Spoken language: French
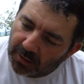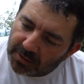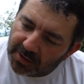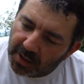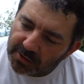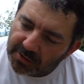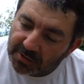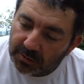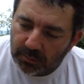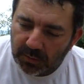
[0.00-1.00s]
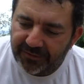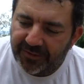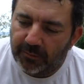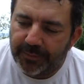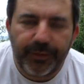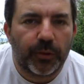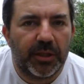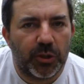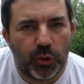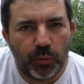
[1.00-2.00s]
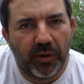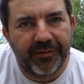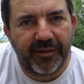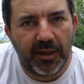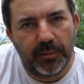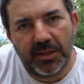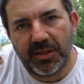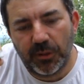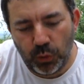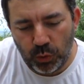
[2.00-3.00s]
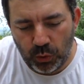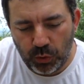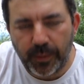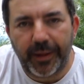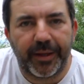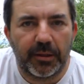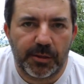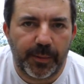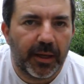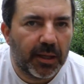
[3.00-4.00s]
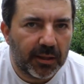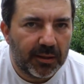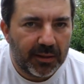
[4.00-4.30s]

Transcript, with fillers: Ça, ma femme m'a donné, je suis moins fan, mais c'est du sparadrap en spray